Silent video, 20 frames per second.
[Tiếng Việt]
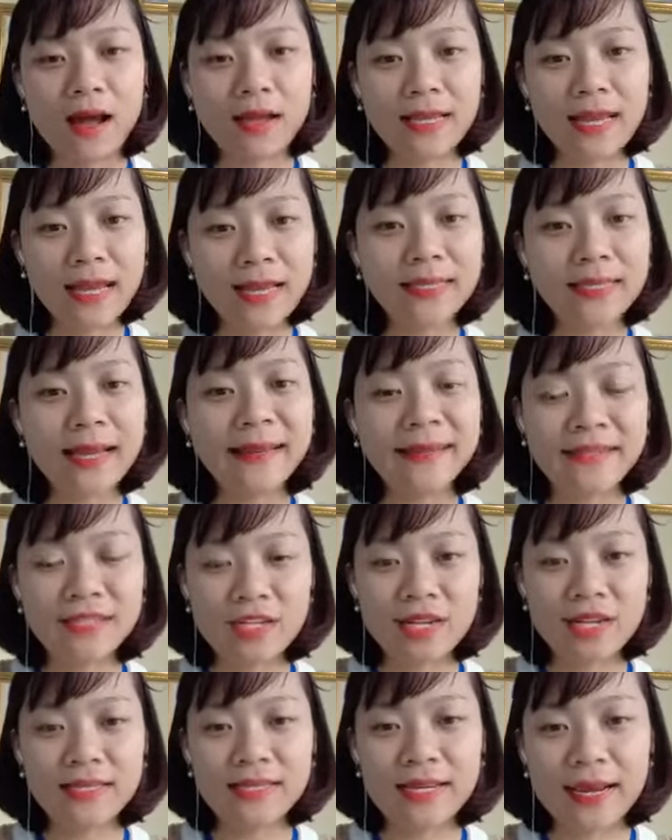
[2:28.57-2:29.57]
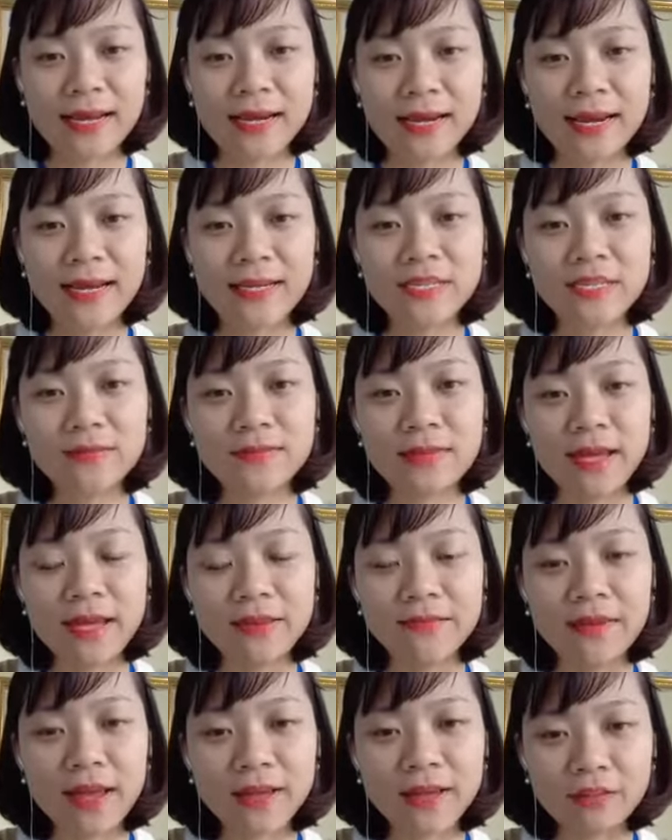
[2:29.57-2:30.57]
nhanh tay chia sẻ cái livestream
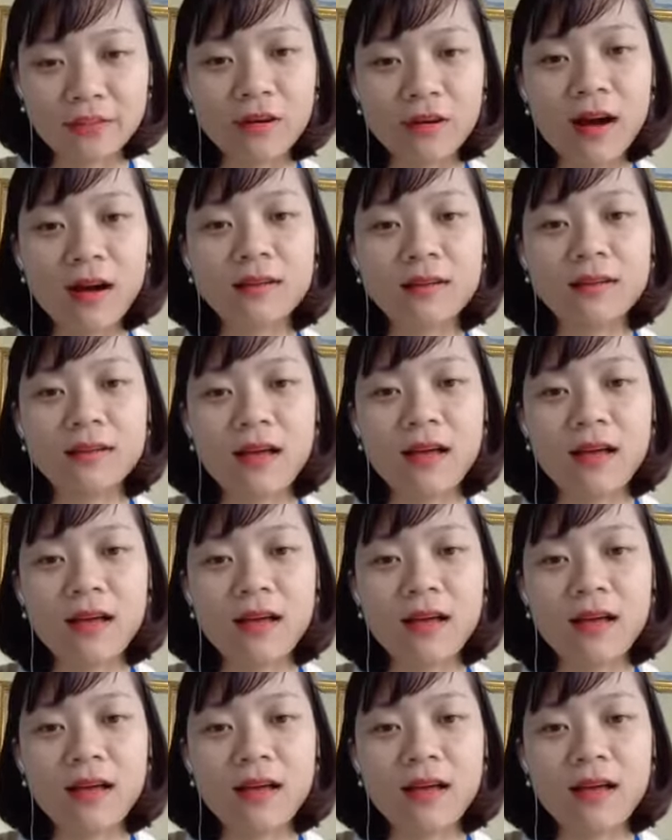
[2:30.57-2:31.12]
này về tường